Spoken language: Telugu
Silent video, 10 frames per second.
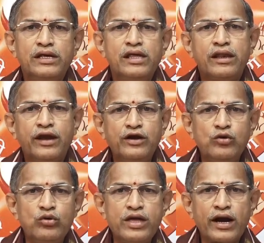ఈ
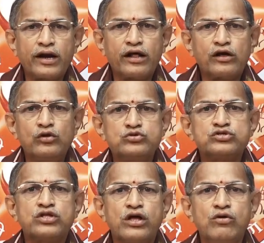రెండు ఎక్కడ
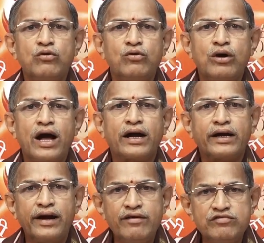కలుస్తాయో
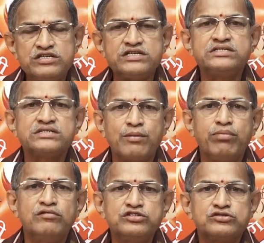అక్కడే విజయం
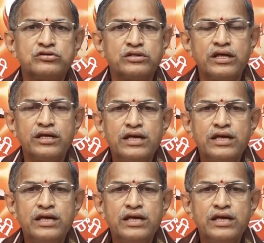సంభవిస్తుంది